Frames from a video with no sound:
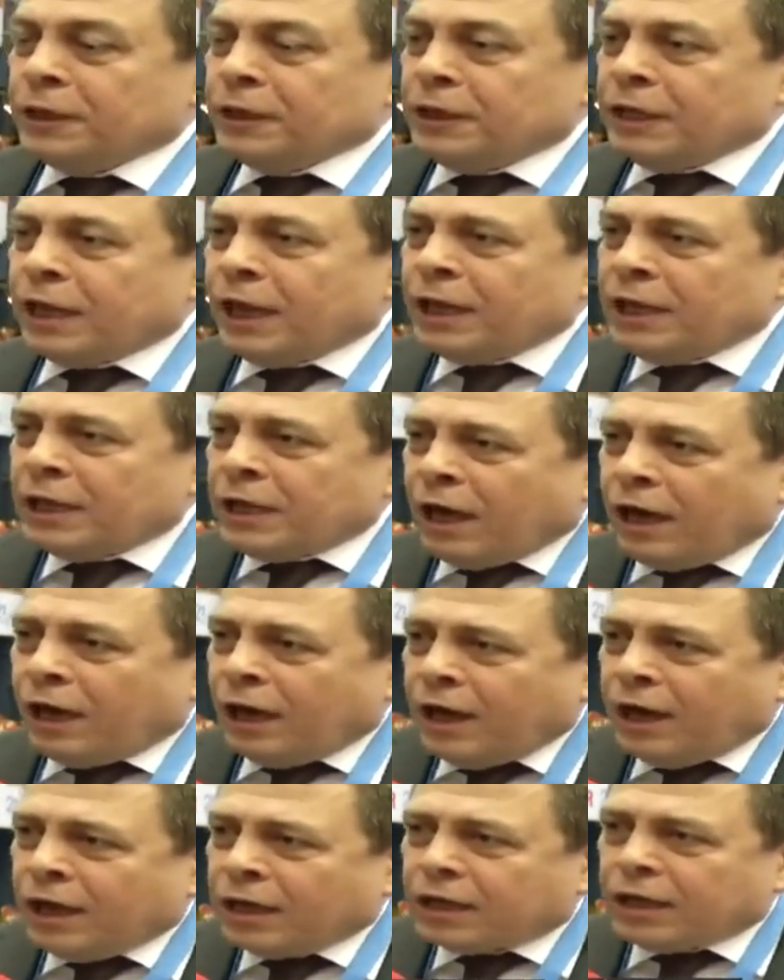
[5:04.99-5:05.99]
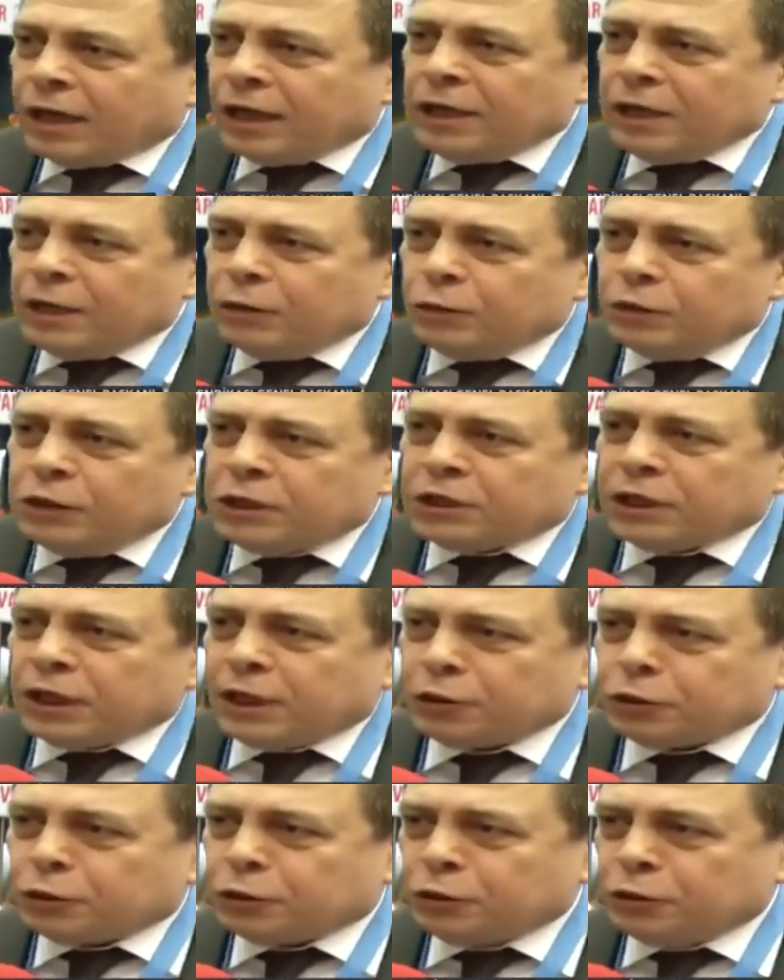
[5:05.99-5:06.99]
Yani Allah'tan yıl 12
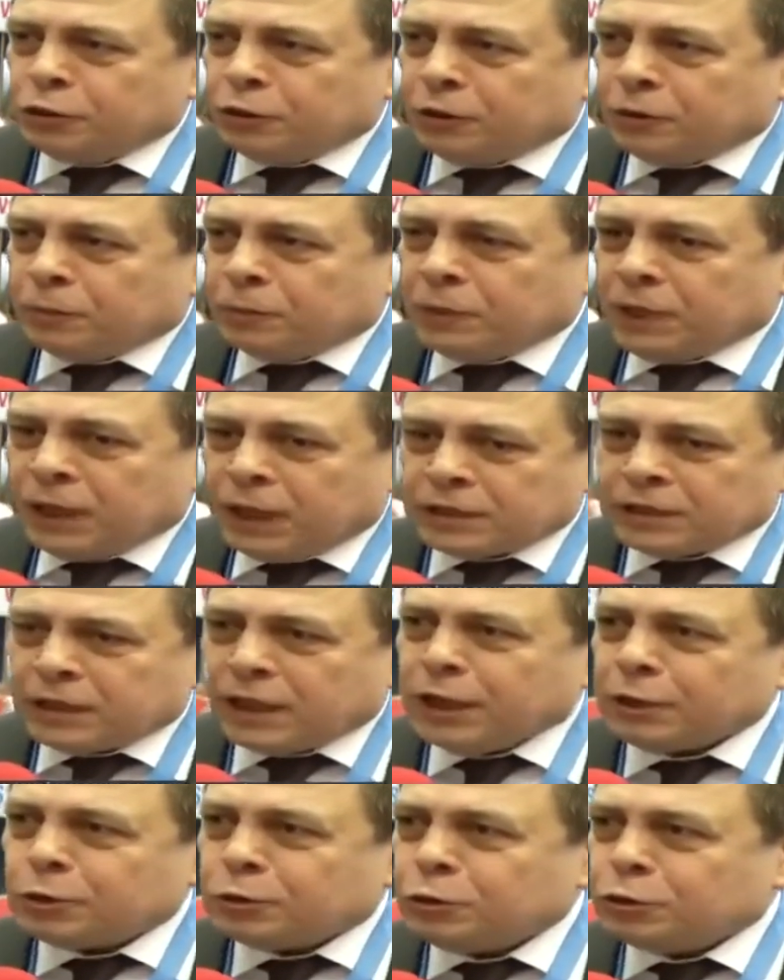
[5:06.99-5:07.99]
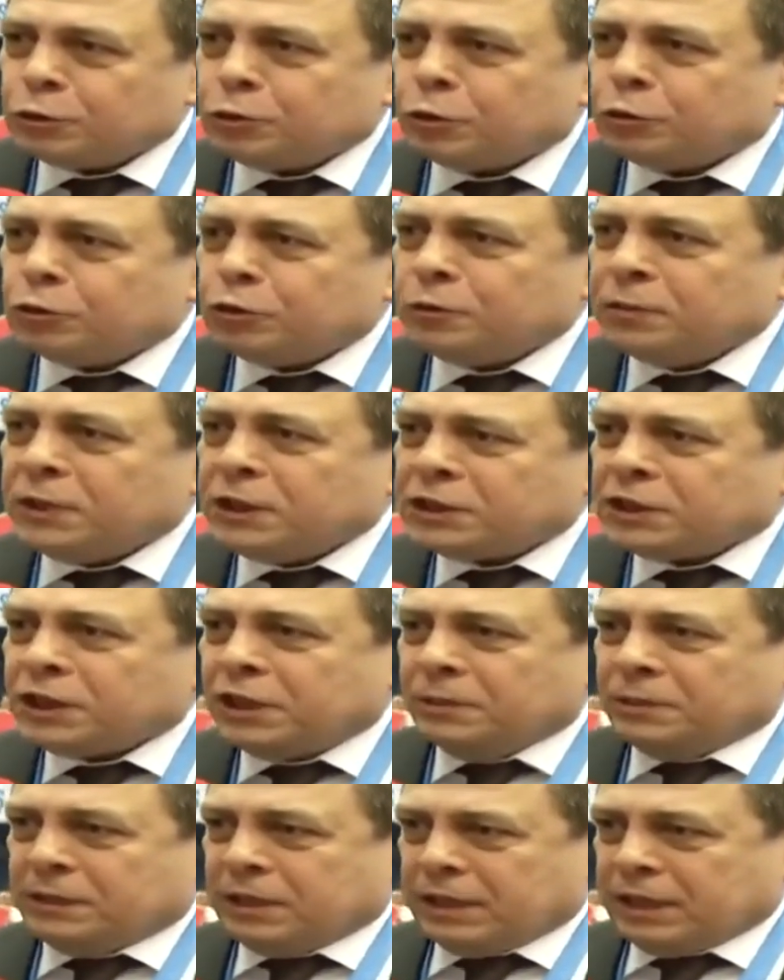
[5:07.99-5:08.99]
ay sürüyor. Biraz daha sürse 35
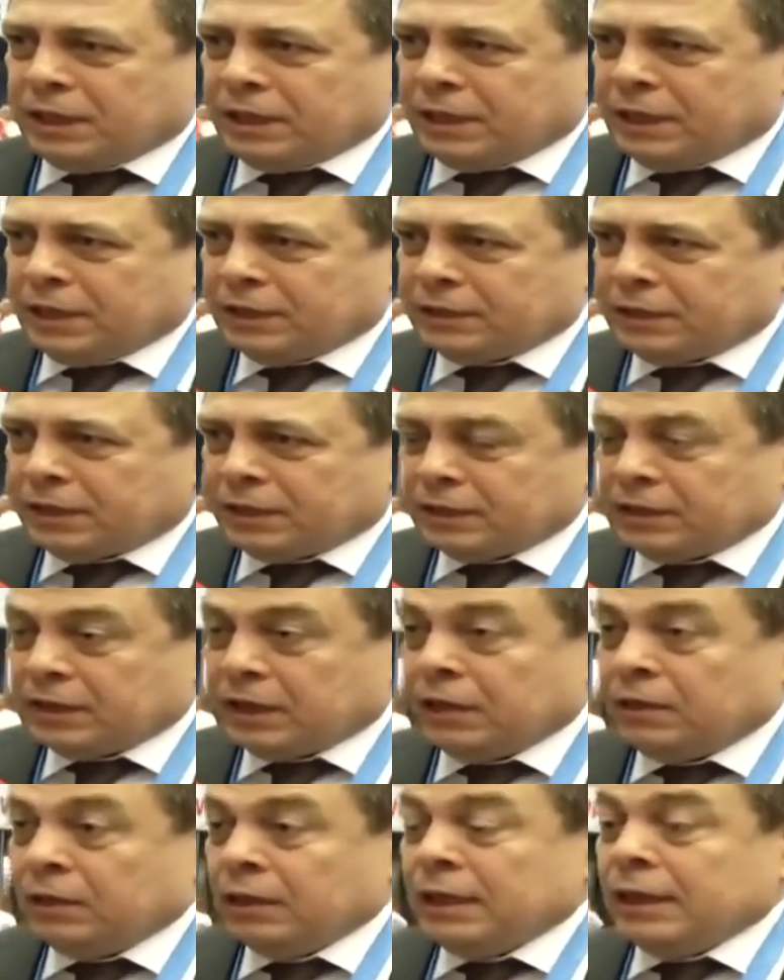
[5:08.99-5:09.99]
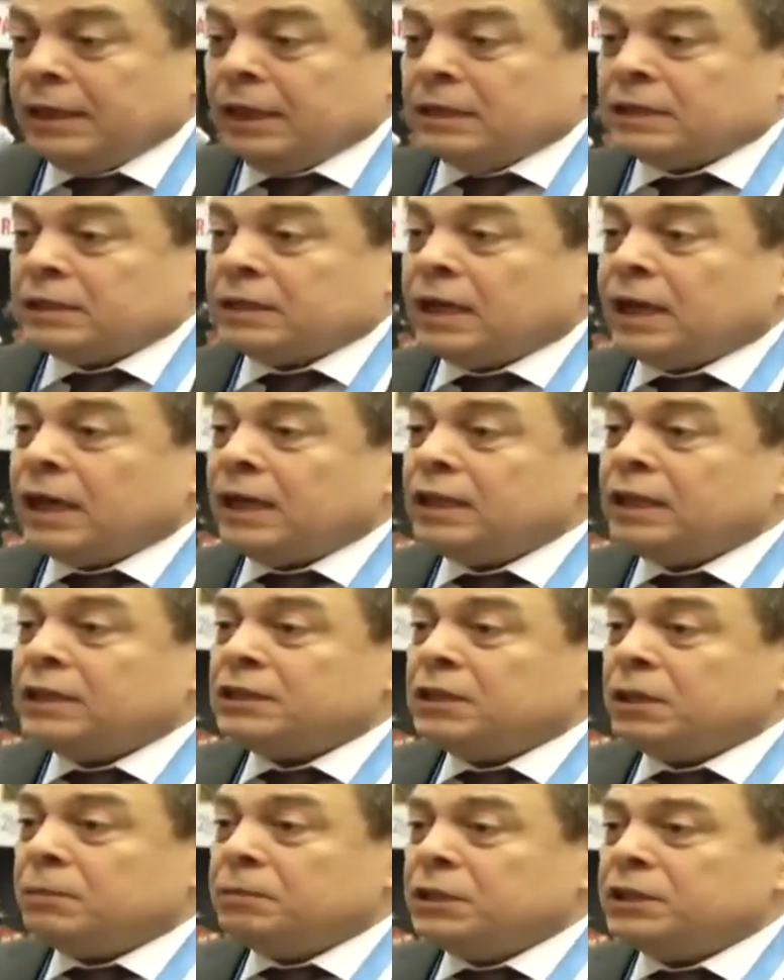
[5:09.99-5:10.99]
dilimine takılacağız. Yani
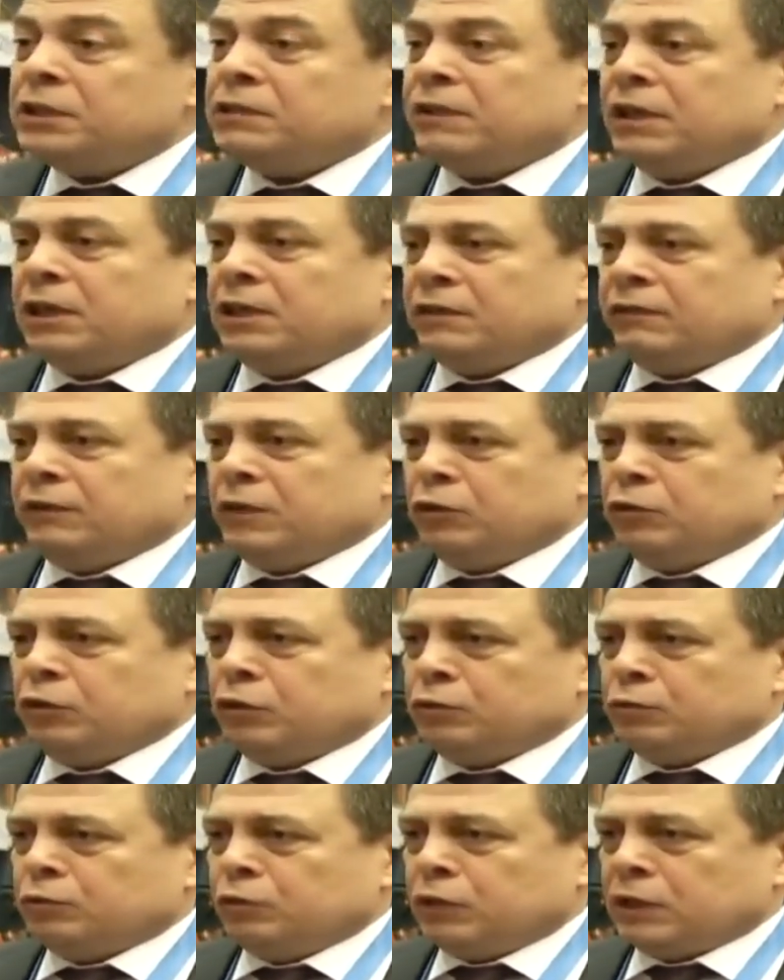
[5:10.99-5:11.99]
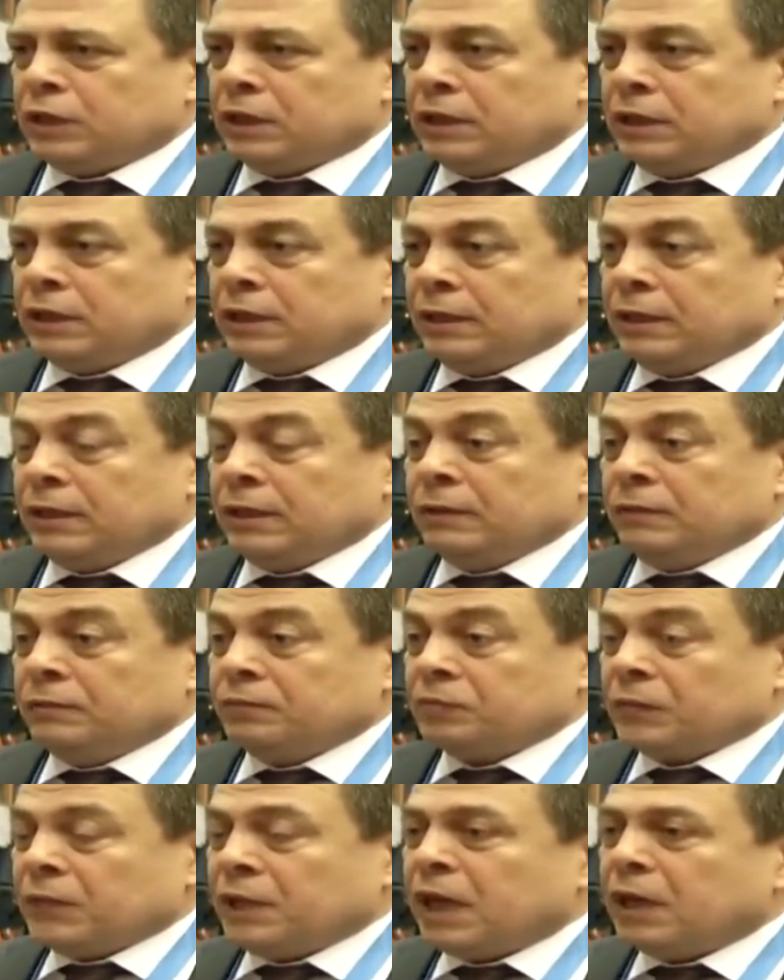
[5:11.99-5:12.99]
sadece biz vergi veriyoruz bu ülkede.
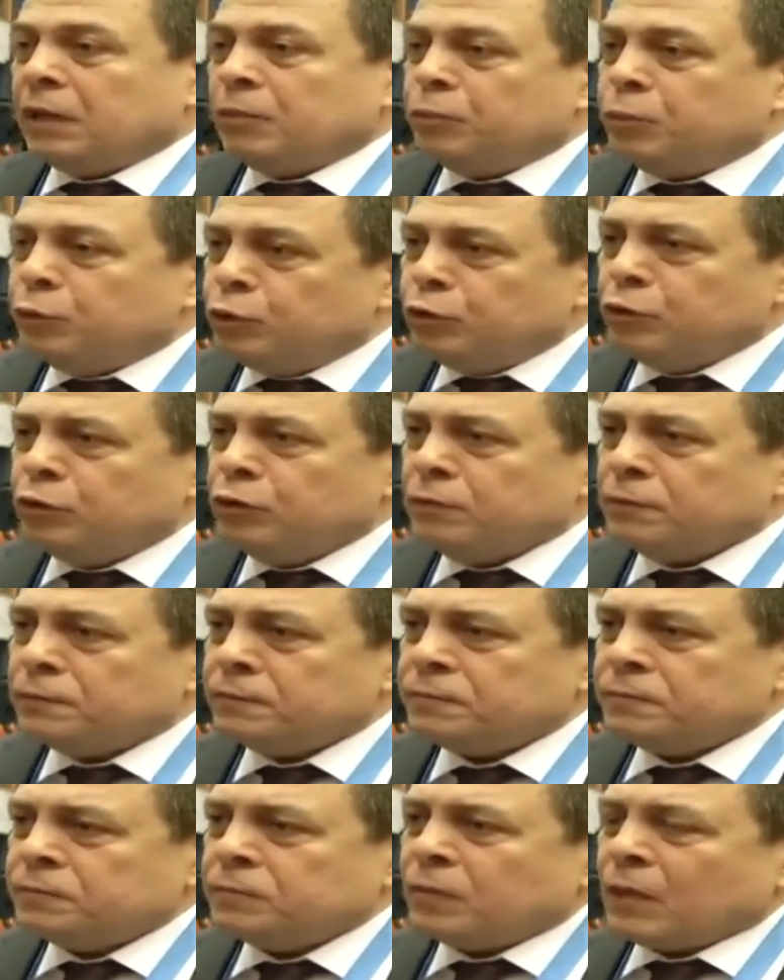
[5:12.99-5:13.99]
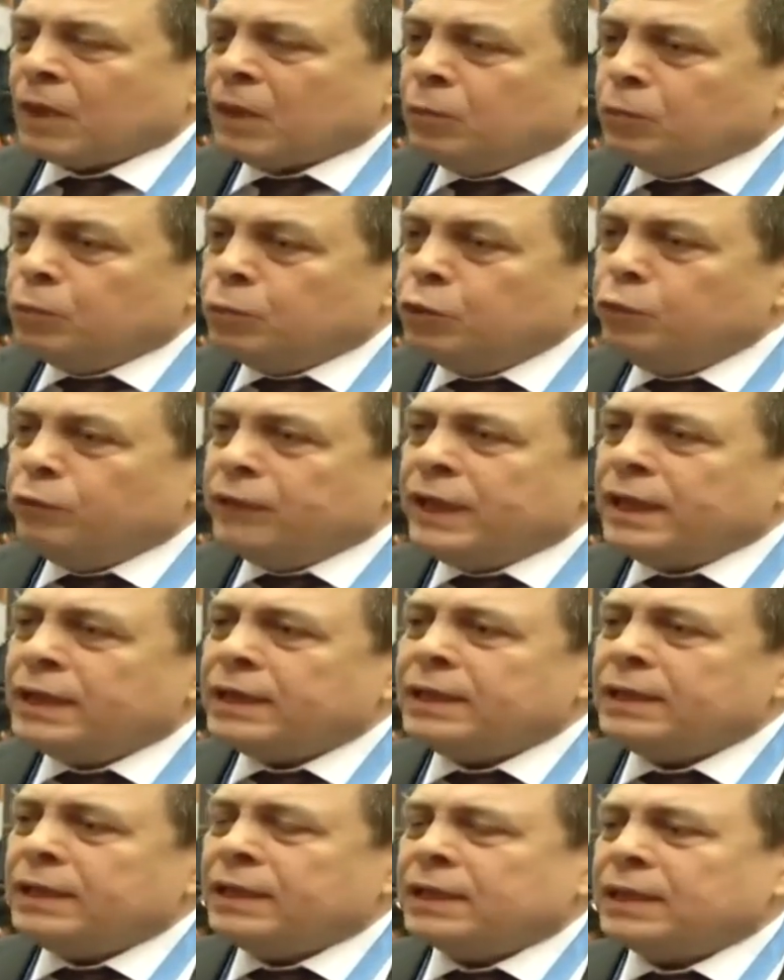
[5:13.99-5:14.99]
Yani bunu bu
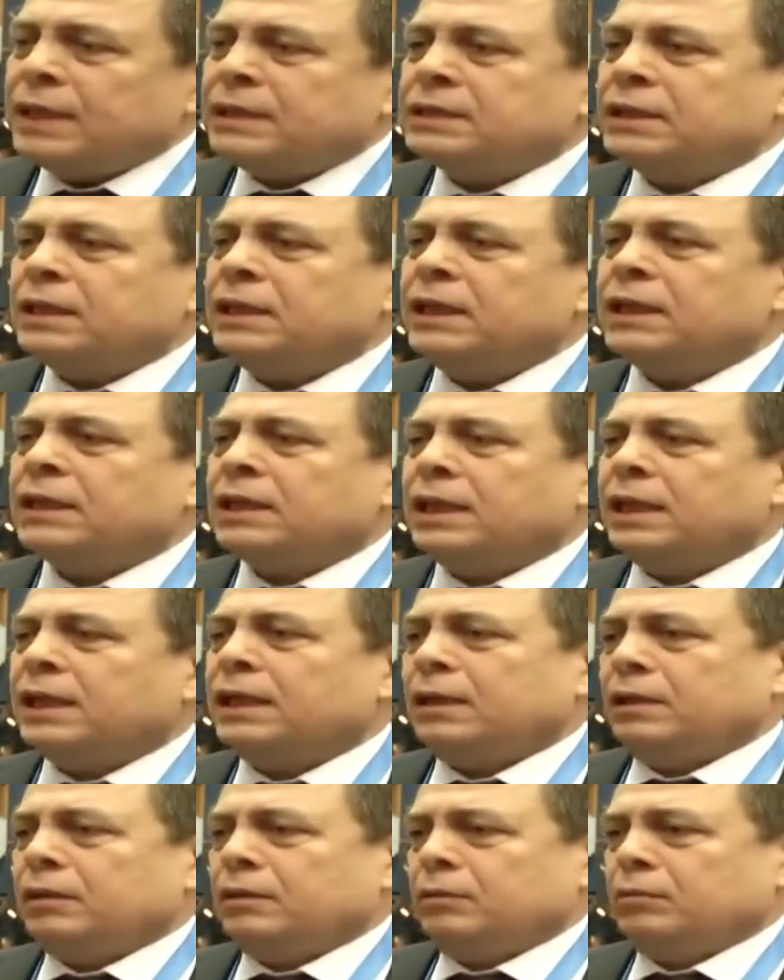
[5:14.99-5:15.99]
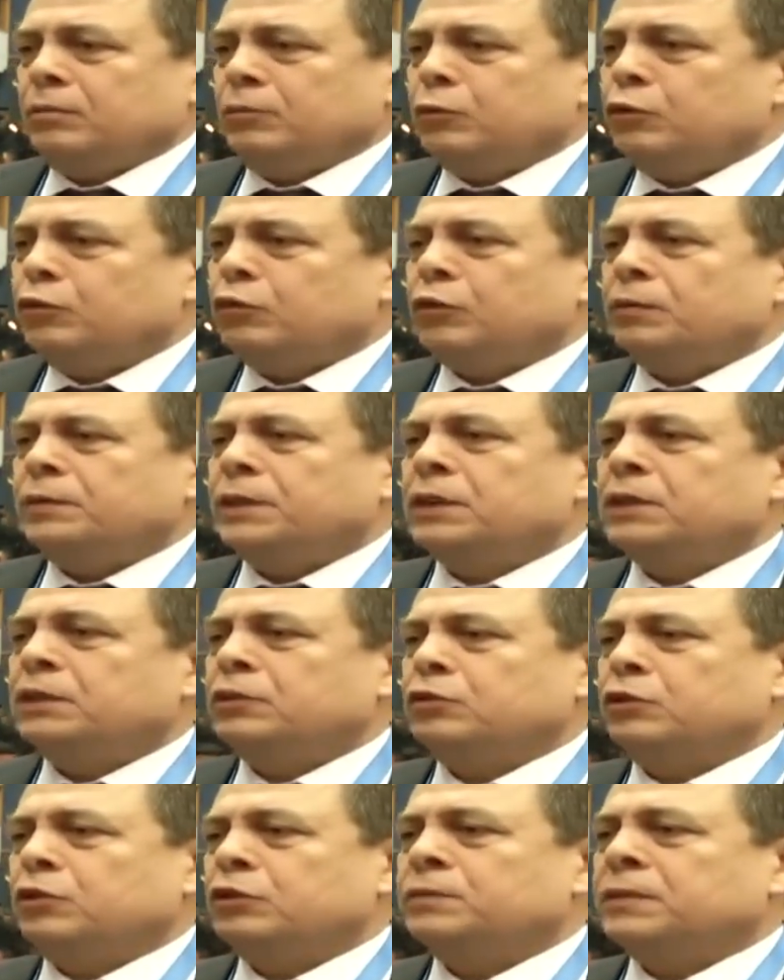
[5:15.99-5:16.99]
vergiyi kesinlikle bu
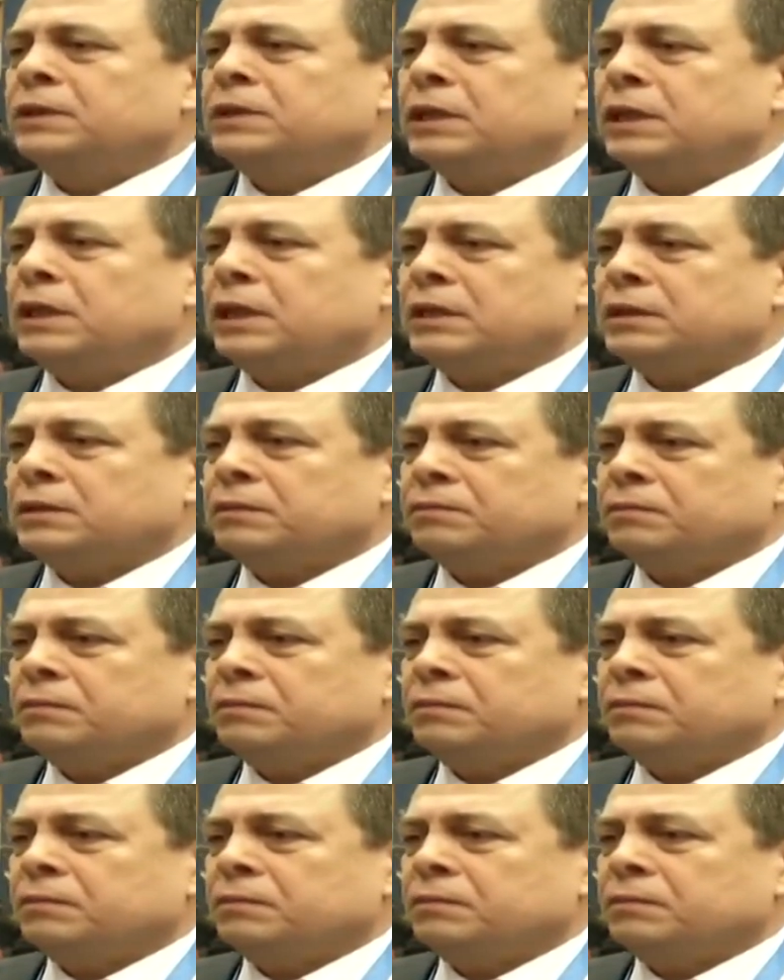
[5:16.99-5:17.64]
hükümetin çözmesi lazım.